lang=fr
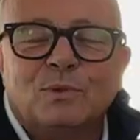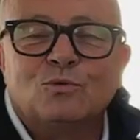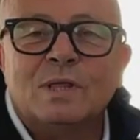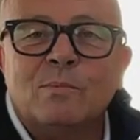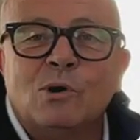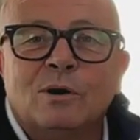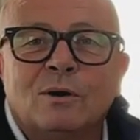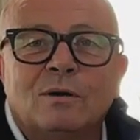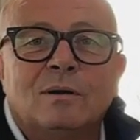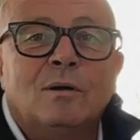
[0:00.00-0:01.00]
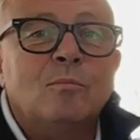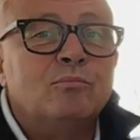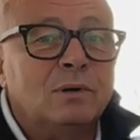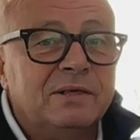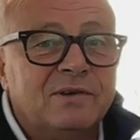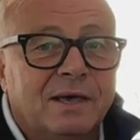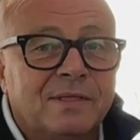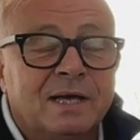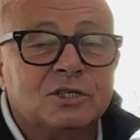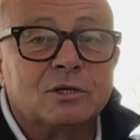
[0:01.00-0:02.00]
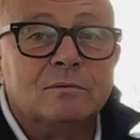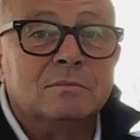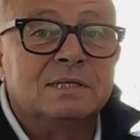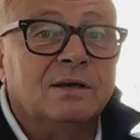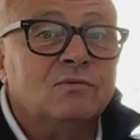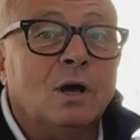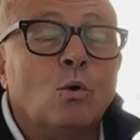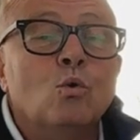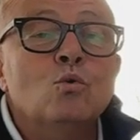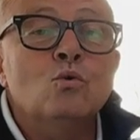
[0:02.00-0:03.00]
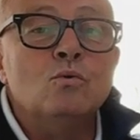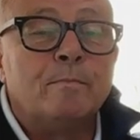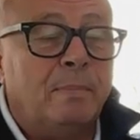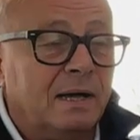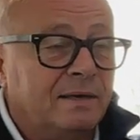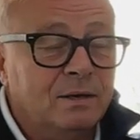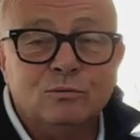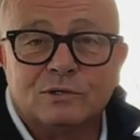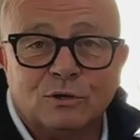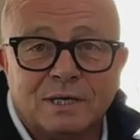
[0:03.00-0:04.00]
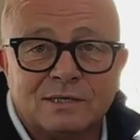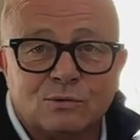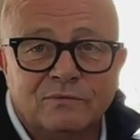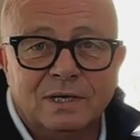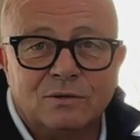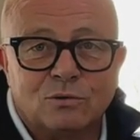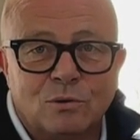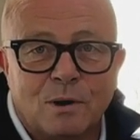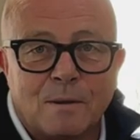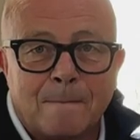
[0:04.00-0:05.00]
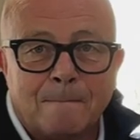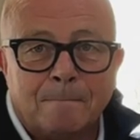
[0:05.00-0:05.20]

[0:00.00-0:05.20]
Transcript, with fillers: Tout d'abord, pour l'hivernage, savoir où parquer ou stocker son véhicule.